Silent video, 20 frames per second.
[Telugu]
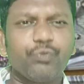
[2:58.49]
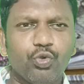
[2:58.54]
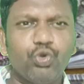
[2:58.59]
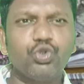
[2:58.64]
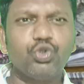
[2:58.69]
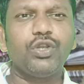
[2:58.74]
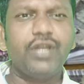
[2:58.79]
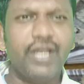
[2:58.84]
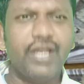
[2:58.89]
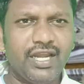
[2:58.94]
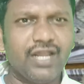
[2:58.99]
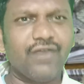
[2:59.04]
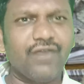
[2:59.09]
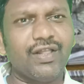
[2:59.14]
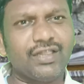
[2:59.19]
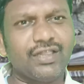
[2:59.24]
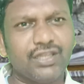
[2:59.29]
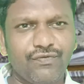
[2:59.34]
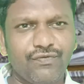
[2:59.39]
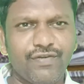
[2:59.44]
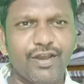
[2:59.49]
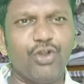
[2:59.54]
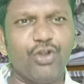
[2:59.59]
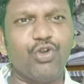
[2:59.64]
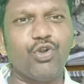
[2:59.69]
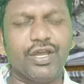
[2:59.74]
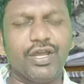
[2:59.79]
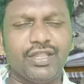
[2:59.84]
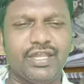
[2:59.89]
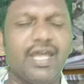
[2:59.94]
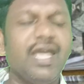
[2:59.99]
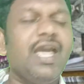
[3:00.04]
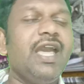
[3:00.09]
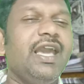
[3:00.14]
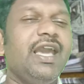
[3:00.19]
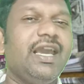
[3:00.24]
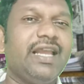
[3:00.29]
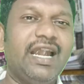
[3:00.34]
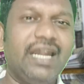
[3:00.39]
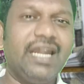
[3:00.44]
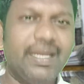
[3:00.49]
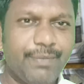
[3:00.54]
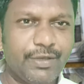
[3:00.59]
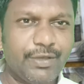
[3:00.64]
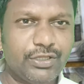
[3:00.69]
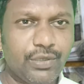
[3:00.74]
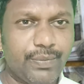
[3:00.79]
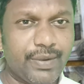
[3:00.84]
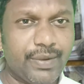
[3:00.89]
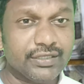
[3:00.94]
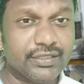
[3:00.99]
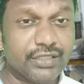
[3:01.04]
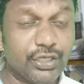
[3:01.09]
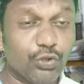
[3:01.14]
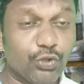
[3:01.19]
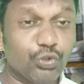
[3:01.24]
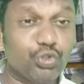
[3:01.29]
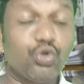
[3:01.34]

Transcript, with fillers: కొంచెం లేట్గా వెళ్తారు ఫ్లైట్లోకి అయితే ఇలాంటి ఇబ్బందులు పడతారు